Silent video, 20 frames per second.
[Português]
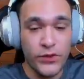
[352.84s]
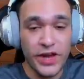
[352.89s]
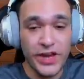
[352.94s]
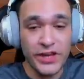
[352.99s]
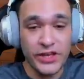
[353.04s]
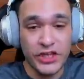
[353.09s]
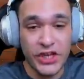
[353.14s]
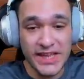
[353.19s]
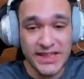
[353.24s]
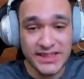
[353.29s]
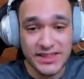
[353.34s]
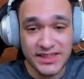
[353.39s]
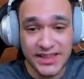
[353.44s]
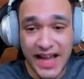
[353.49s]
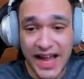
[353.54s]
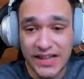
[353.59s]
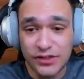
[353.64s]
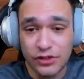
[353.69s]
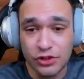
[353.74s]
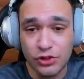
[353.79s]

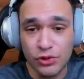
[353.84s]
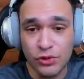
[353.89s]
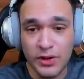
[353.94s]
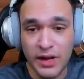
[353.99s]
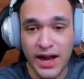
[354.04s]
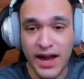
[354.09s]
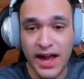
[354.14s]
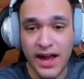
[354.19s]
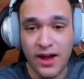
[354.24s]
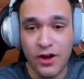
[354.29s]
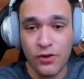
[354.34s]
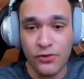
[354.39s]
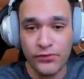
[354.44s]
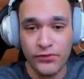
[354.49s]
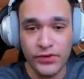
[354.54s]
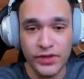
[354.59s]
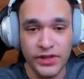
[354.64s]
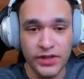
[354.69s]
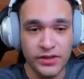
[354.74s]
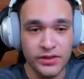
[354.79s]
ejetado do carro, fi.